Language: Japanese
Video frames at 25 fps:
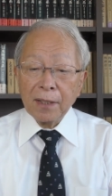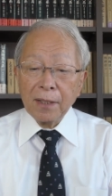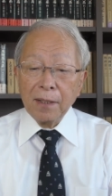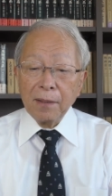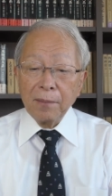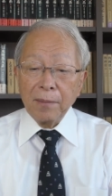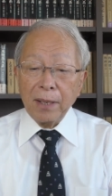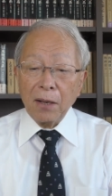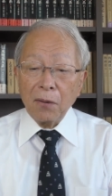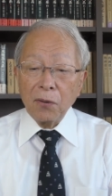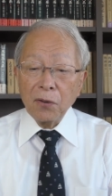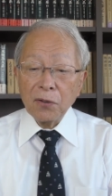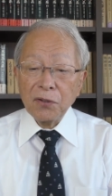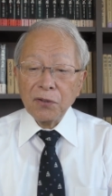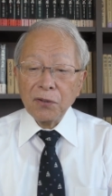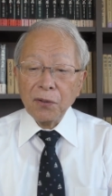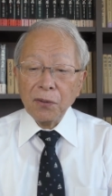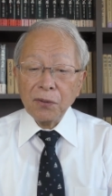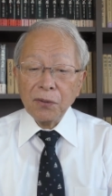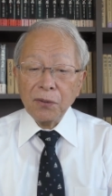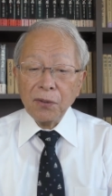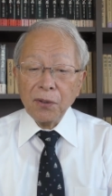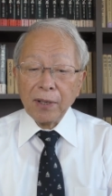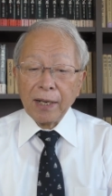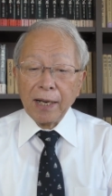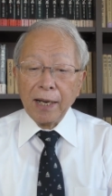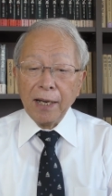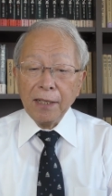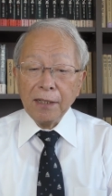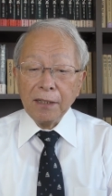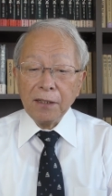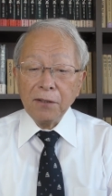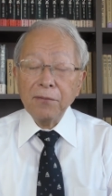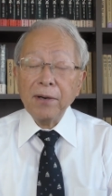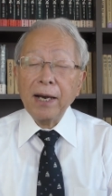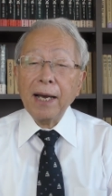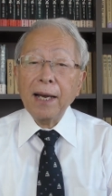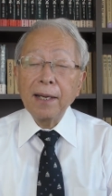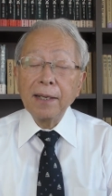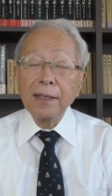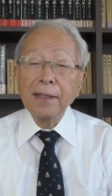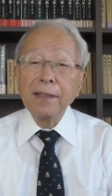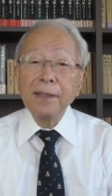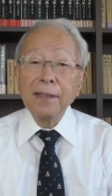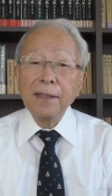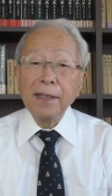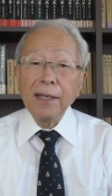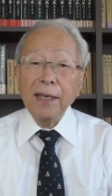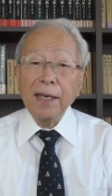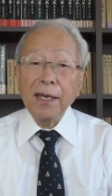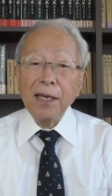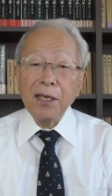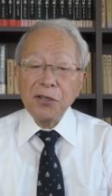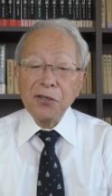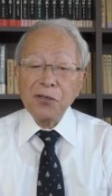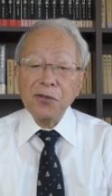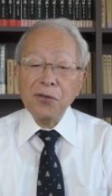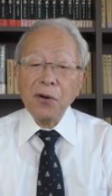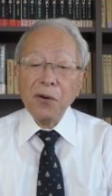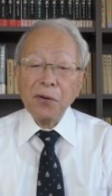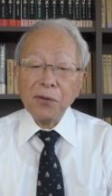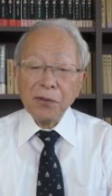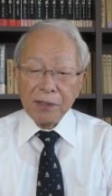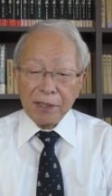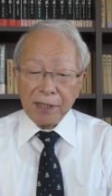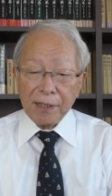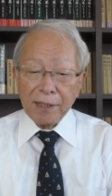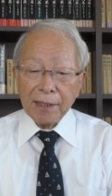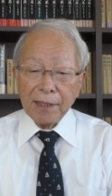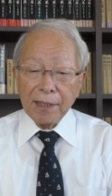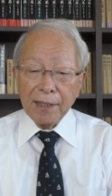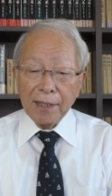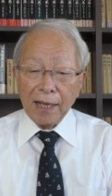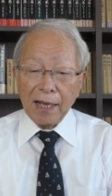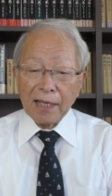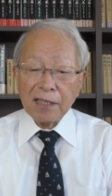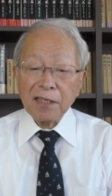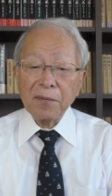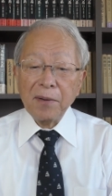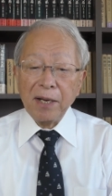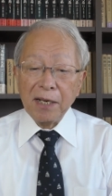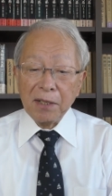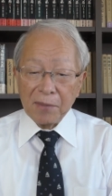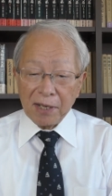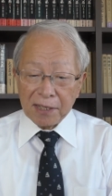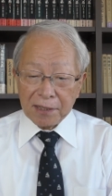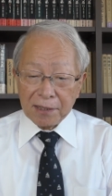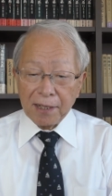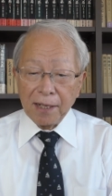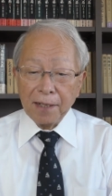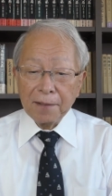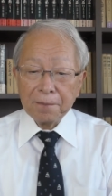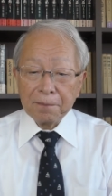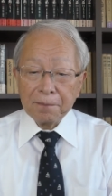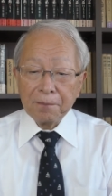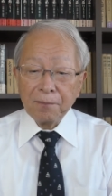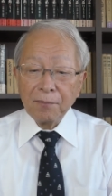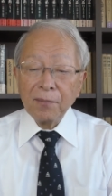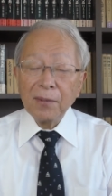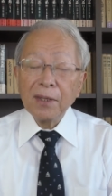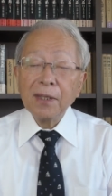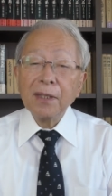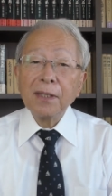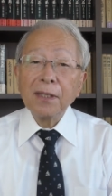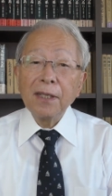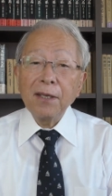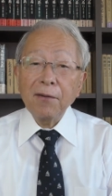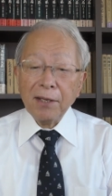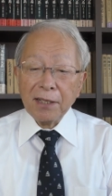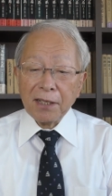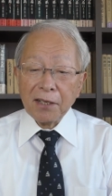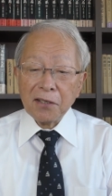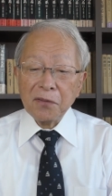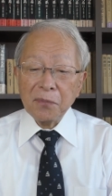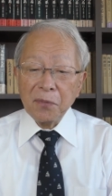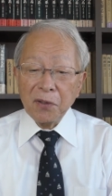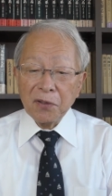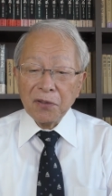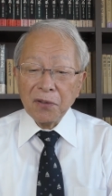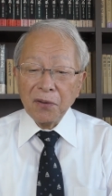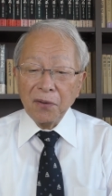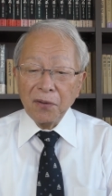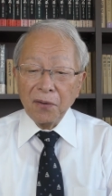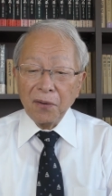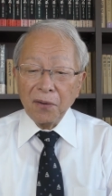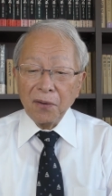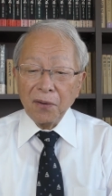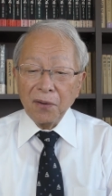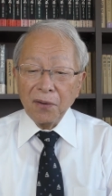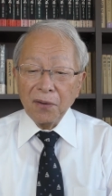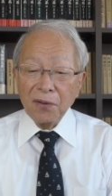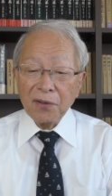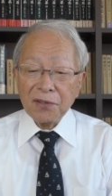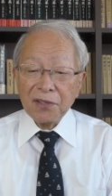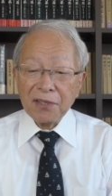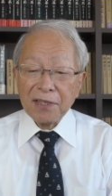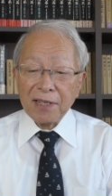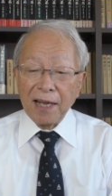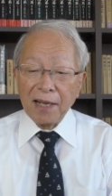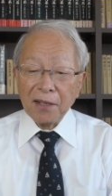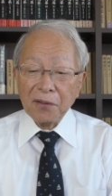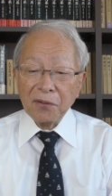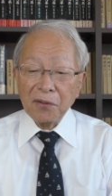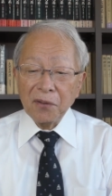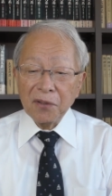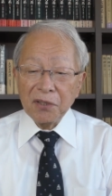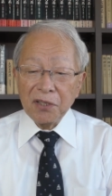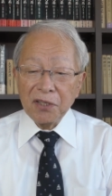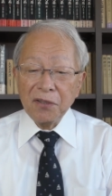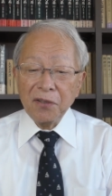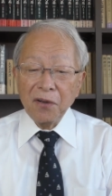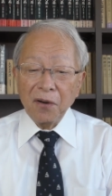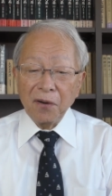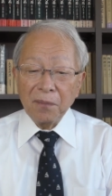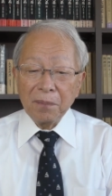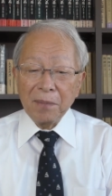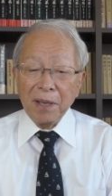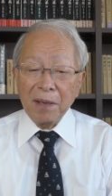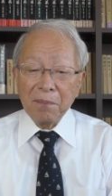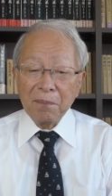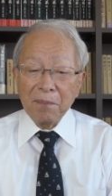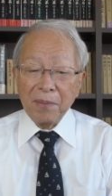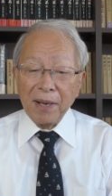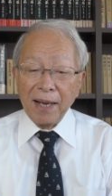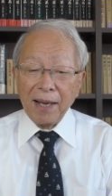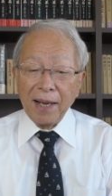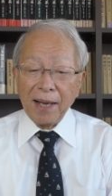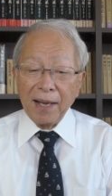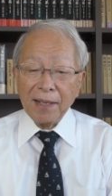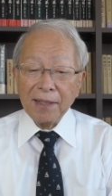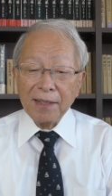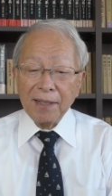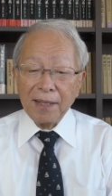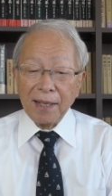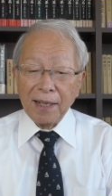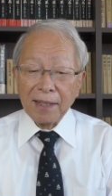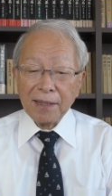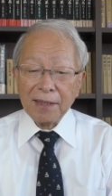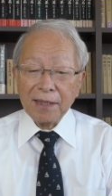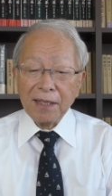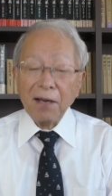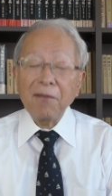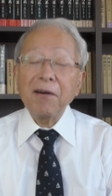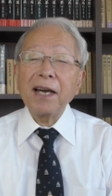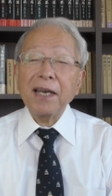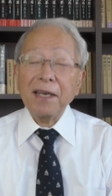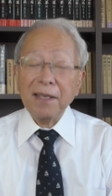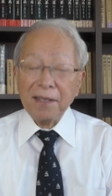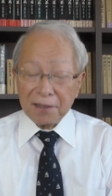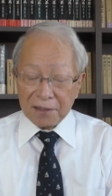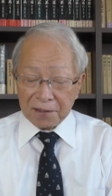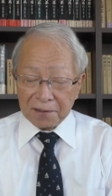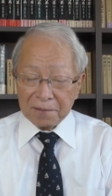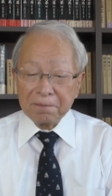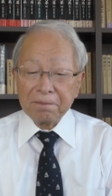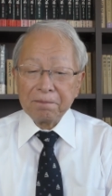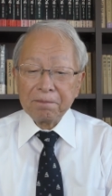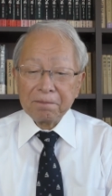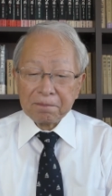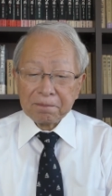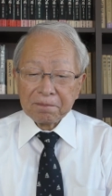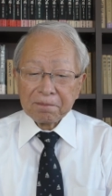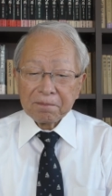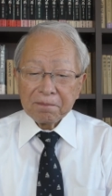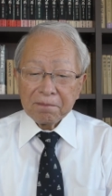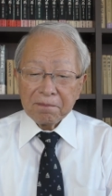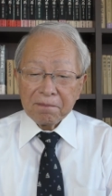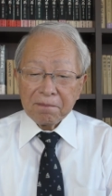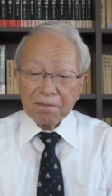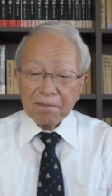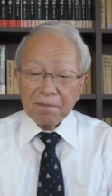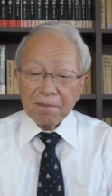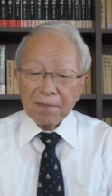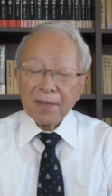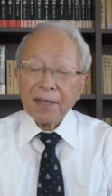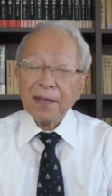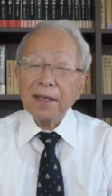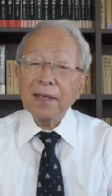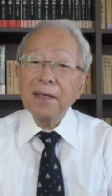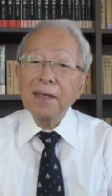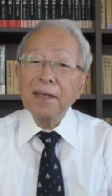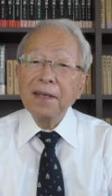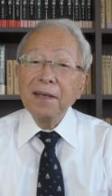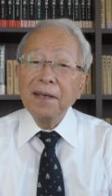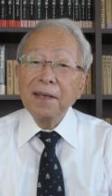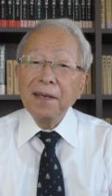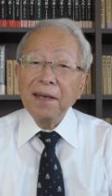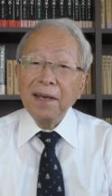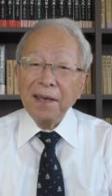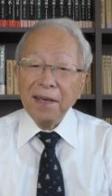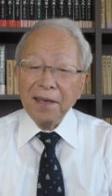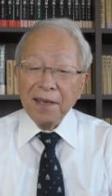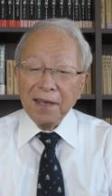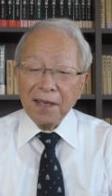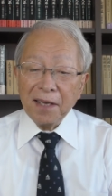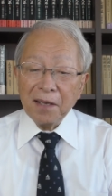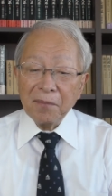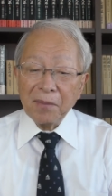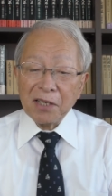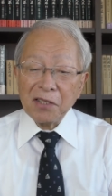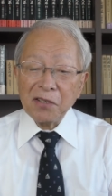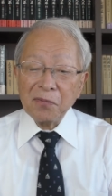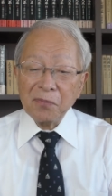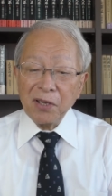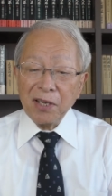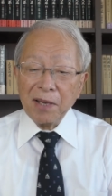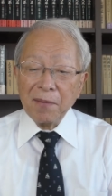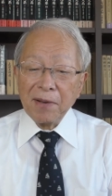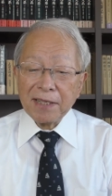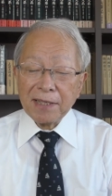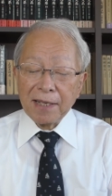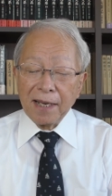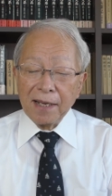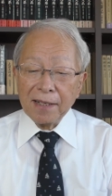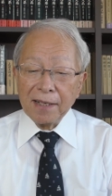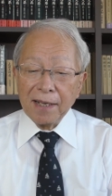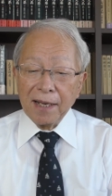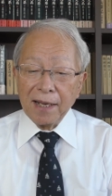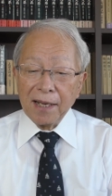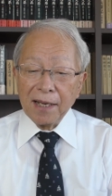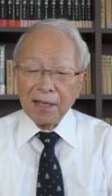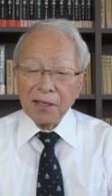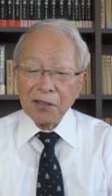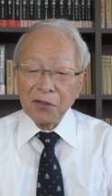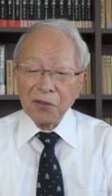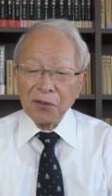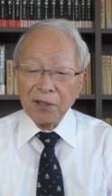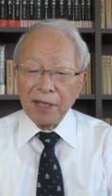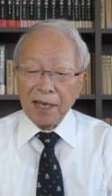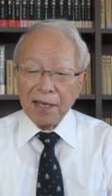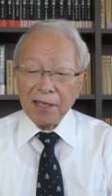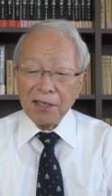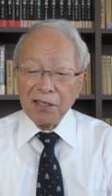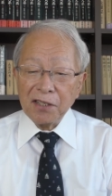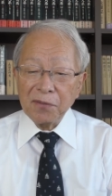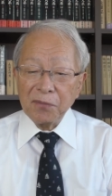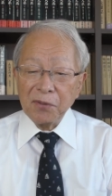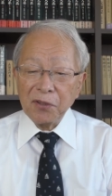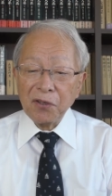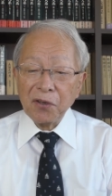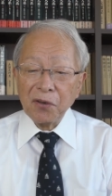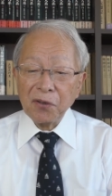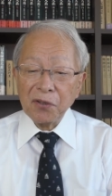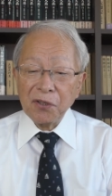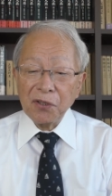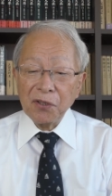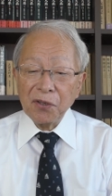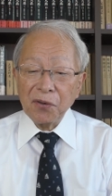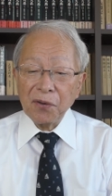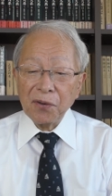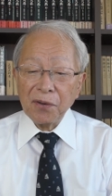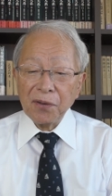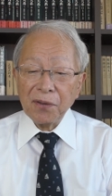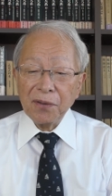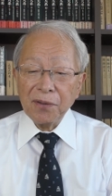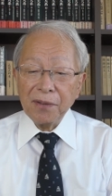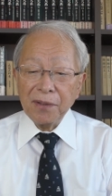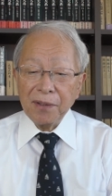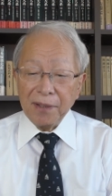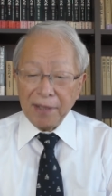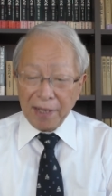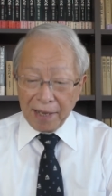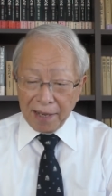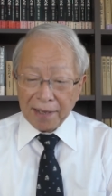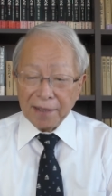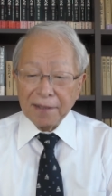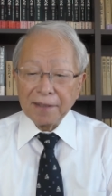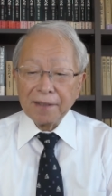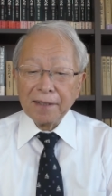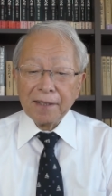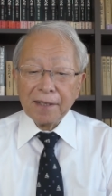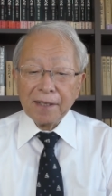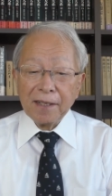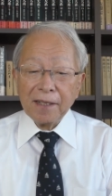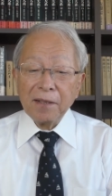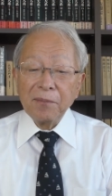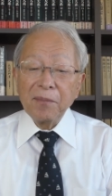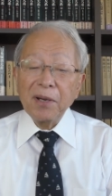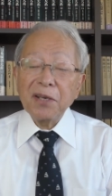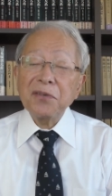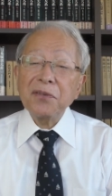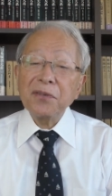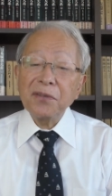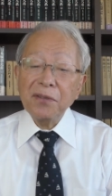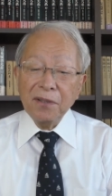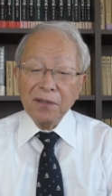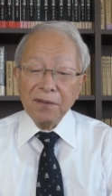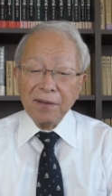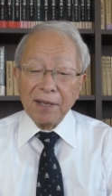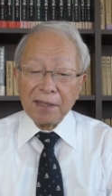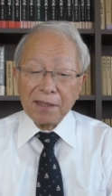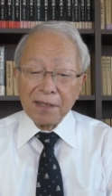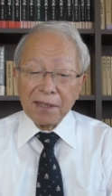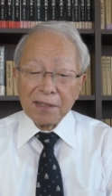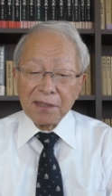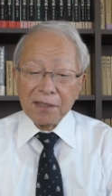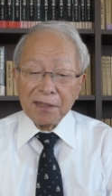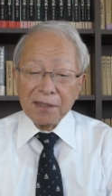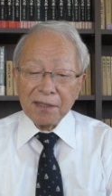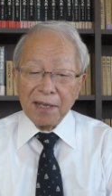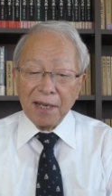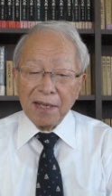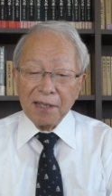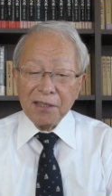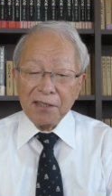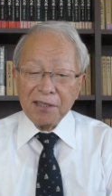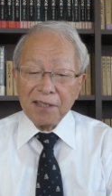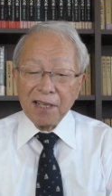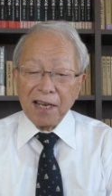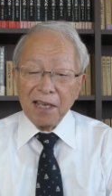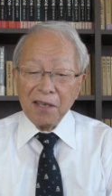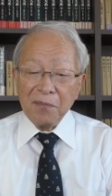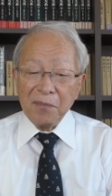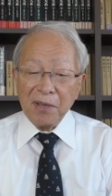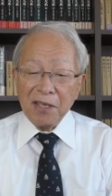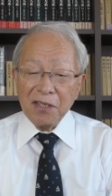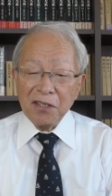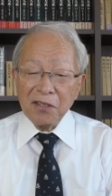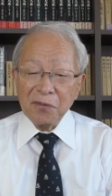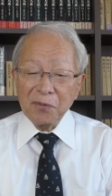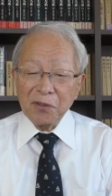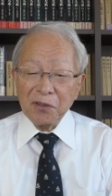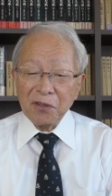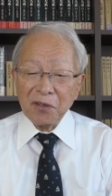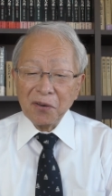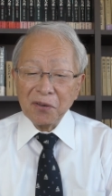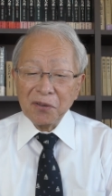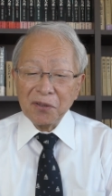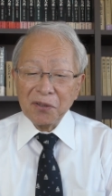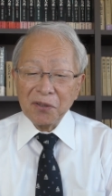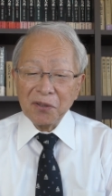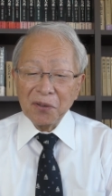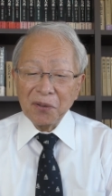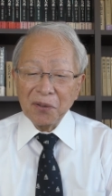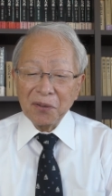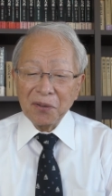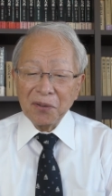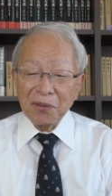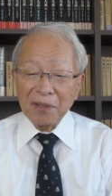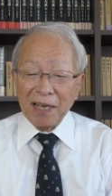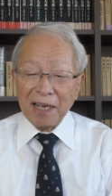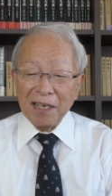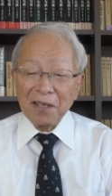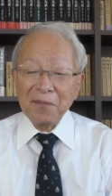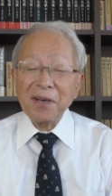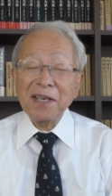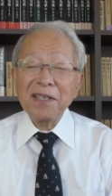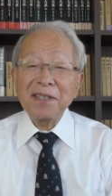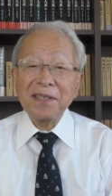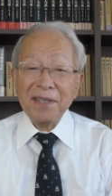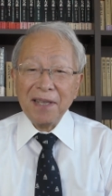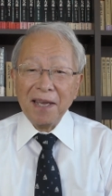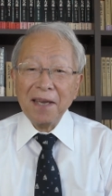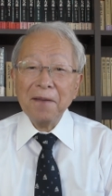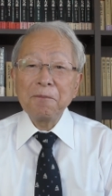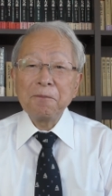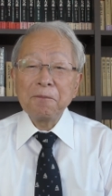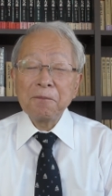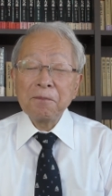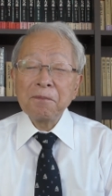まあ、発足の会には16人集まりましたで私もそのスタート時のメンバーだったわけです、えーまあ、下山さんが初代事務局長で、まあ、すぐ私が2代目事務局長となりまして、